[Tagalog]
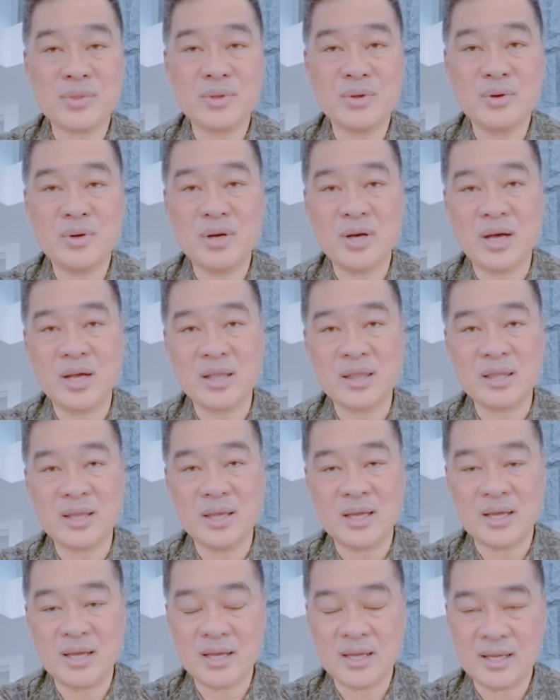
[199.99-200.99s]
No? At
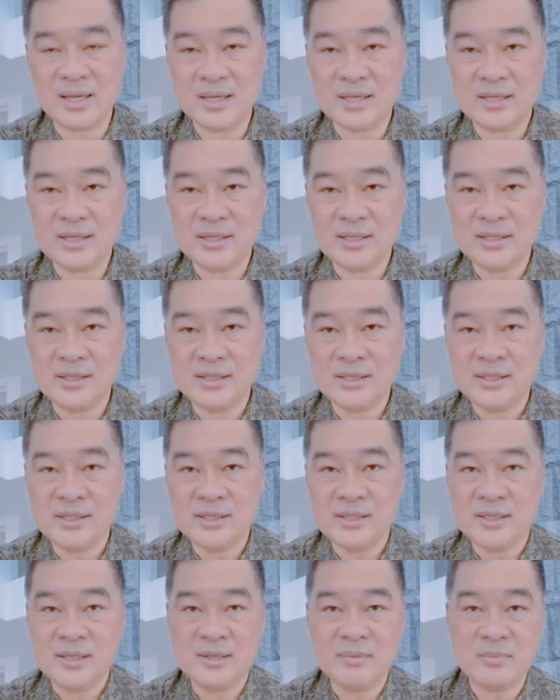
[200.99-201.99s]
uh,
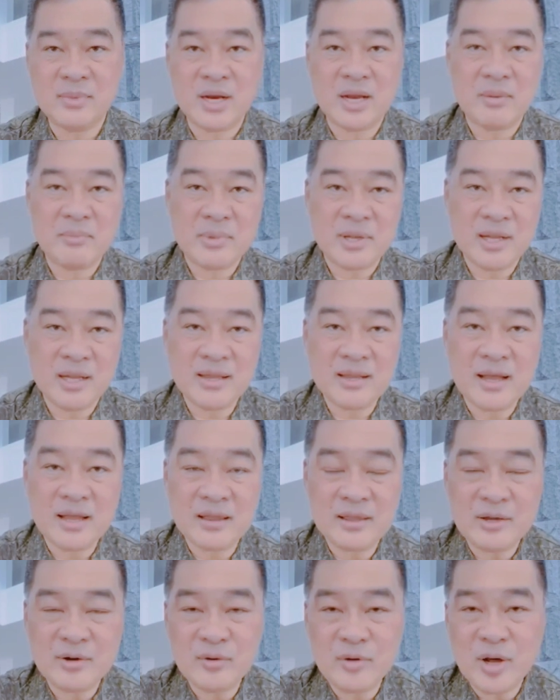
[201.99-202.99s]
maraming
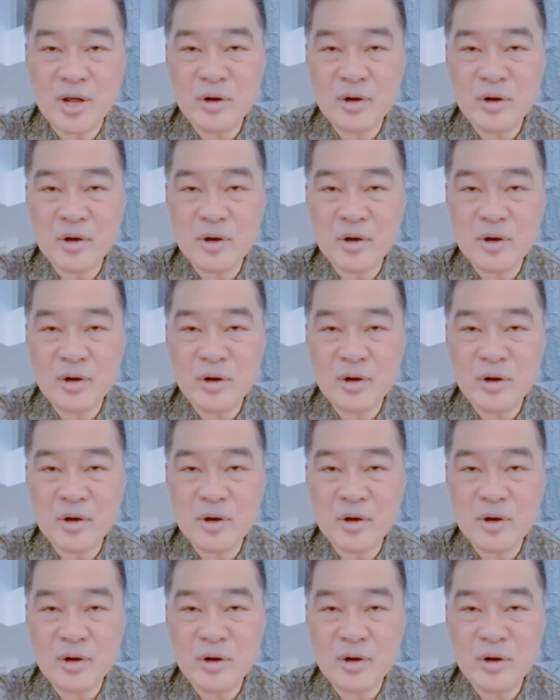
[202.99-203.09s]
nagtatanong,